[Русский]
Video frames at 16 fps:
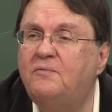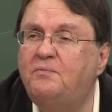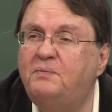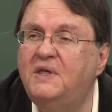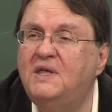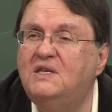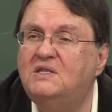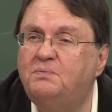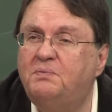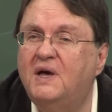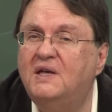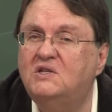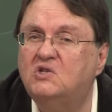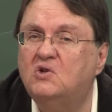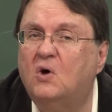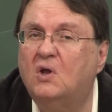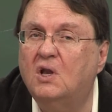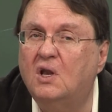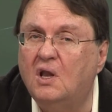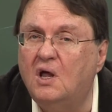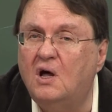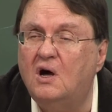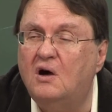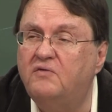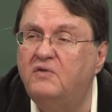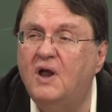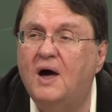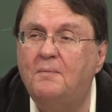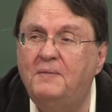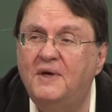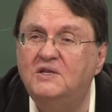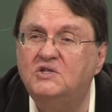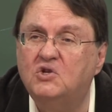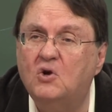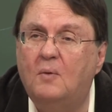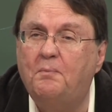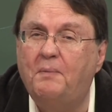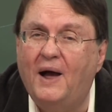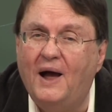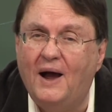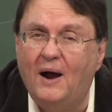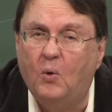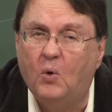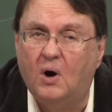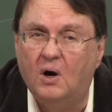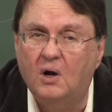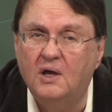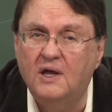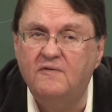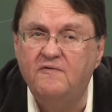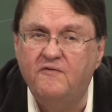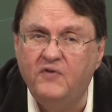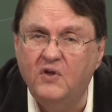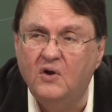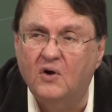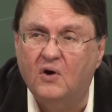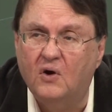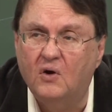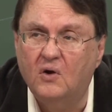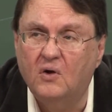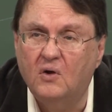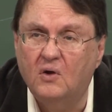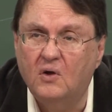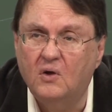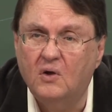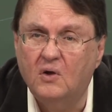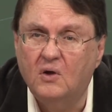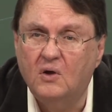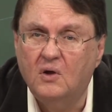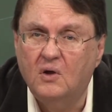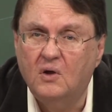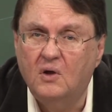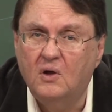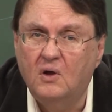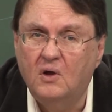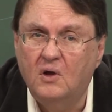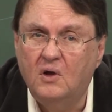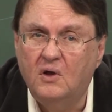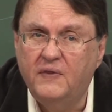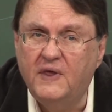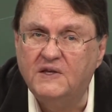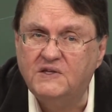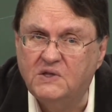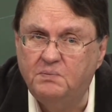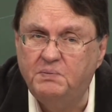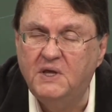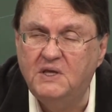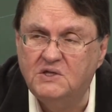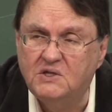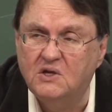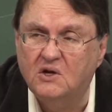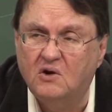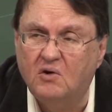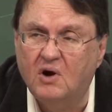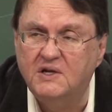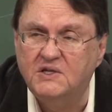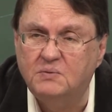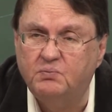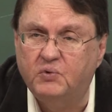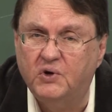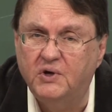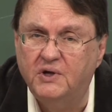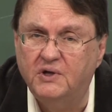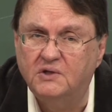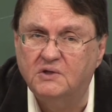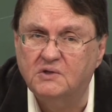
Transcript: чтобы вам незачем было воевать, чтобы вы научились любить друг друга, чтобы мир ваш основывался на любви,